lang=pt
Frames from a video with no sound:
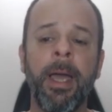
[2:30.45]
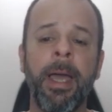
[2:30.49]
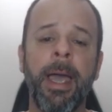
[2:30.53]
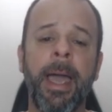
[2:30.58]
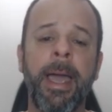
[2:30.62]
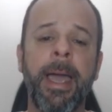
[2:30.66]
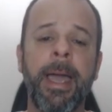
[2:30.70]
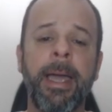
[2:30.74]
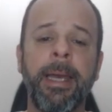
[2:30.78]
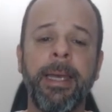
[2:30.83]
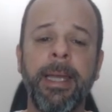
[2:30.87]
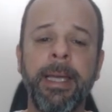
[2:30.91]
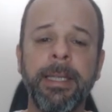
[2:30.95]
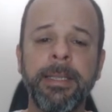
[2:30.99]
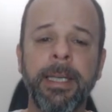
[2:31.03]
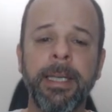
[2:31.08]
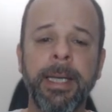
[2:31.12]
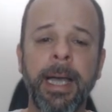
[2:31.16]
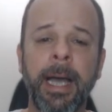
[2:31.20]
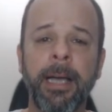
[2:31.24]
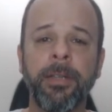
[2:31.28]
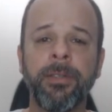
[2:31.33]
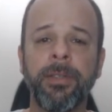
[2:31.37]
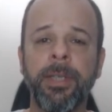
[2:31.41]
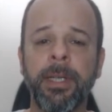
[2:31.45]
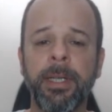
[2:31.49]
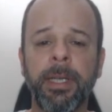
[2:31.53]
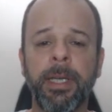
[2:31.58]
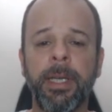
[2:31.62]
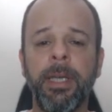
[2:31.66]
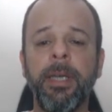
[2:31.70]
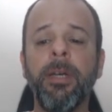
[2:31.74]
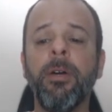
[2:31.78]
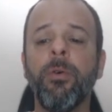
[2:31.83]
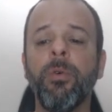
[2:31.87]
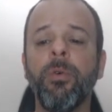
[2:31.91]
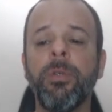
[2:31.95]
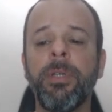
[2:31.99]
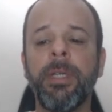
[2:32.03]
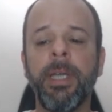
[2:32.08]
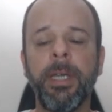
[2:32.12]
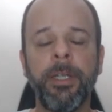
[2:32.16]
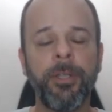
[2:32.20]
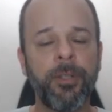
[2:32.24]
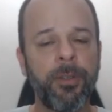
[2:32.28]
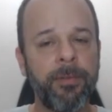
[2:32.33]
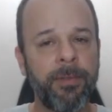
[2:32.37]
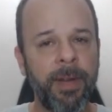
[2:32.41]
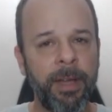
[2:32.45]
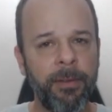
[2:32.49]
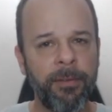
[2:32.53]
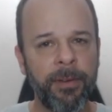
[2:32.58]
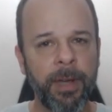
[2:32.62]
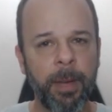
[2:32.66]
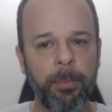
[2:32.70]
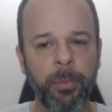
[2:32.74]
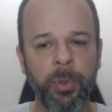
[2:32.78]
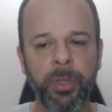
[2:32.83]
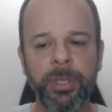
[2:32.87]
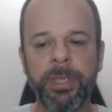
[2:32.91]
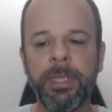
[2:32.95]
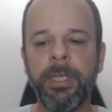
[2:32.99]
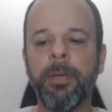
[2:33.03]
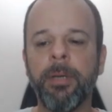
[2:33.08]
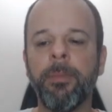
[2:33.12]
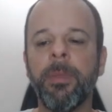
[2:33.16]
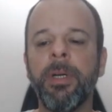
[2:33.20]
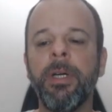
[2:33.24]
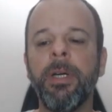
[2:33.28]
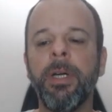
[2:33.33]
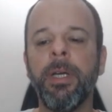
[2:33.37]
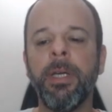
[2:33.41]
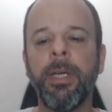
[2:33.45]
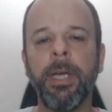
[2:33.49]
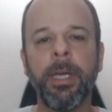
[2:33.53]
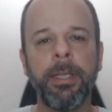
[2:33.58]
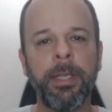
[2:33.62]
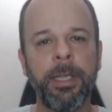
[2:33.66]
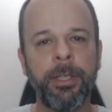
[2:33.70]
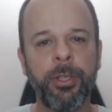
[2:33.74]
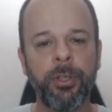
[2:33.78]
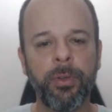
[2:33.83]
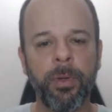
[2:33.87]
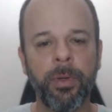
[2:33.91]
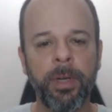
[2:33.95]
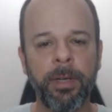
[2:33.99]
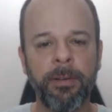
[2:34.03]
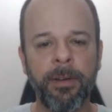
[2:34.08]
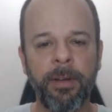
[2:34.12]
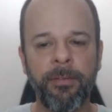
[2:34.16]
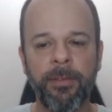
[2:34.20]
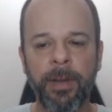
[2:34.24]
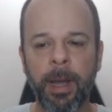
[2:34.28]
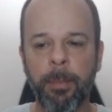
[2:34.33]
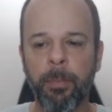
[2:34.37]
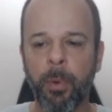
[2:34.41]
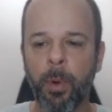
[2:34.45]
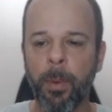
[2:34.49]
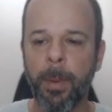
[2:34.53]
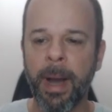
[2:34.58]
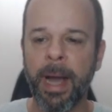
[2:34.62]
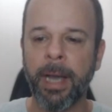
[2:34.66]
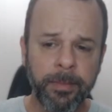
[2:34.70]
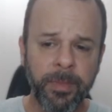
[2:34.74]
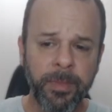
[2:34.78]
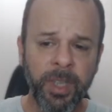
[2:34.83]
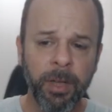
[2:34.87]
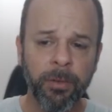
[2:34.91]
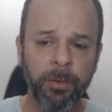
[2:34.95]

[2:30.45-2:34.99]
É, nesse caso daqui, o texto vai ficar por cima e a textura vai ficar por baixo.